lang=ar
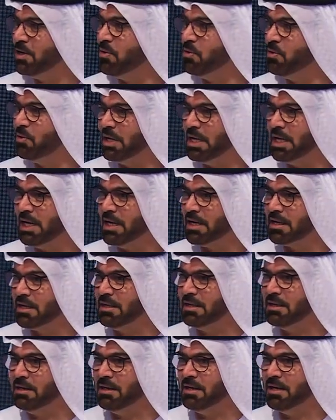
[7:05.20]

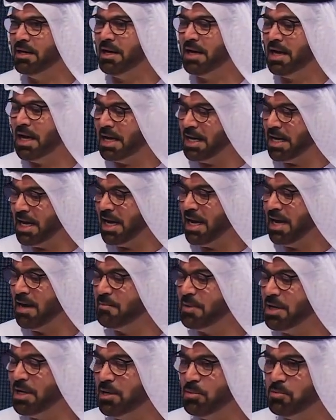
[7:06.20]
ولكن
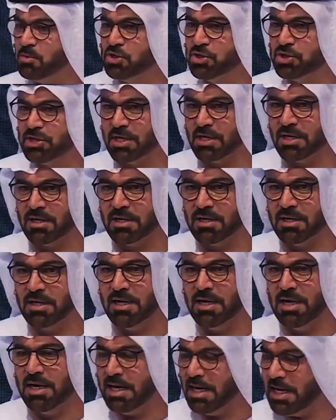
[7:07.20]
العامل المشترك
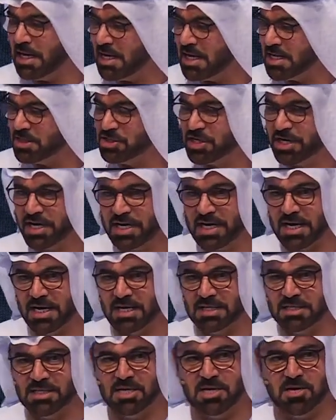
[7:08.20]
هي
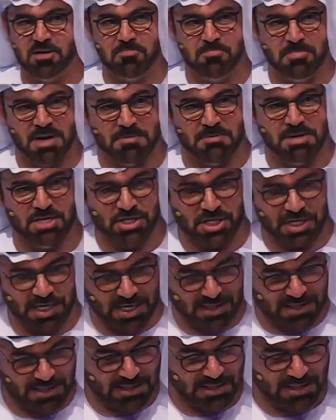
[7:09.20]
شركات
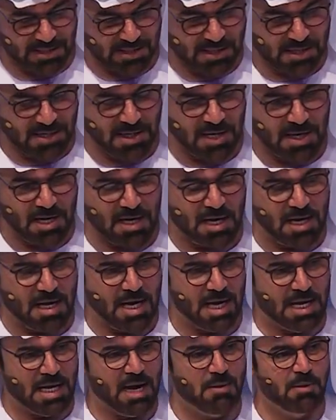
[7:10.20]
برمجيات.
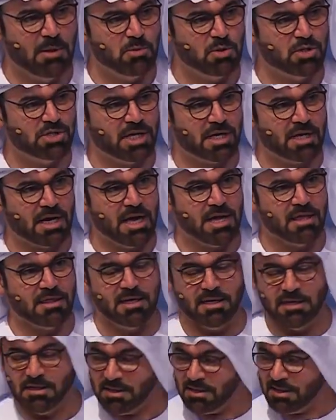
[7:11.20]
العامل المشترك
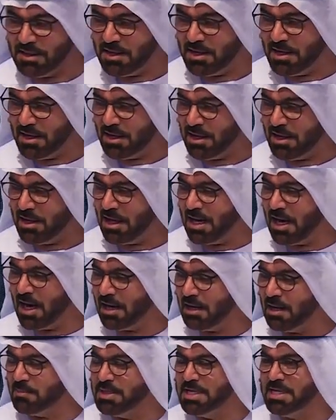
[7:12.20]
ايضا
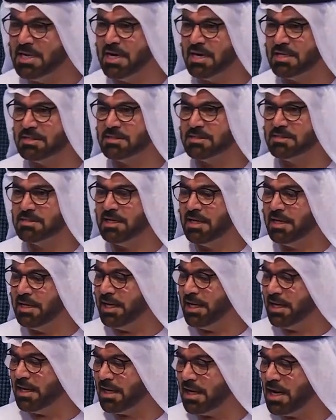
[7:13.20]
اغلب الناس
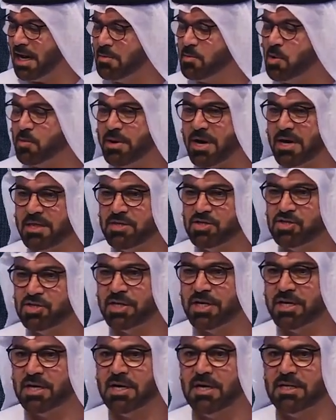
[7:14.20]
اللي قاموا بهذه
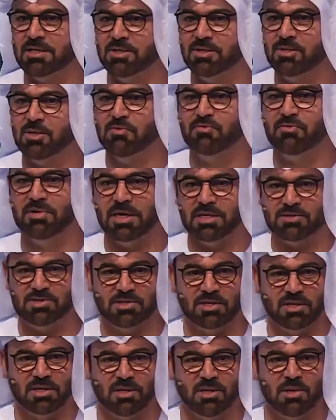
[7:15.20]
الشركات هم في
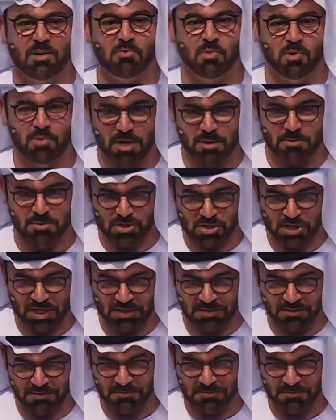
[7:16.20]
الاصل مبرمجين.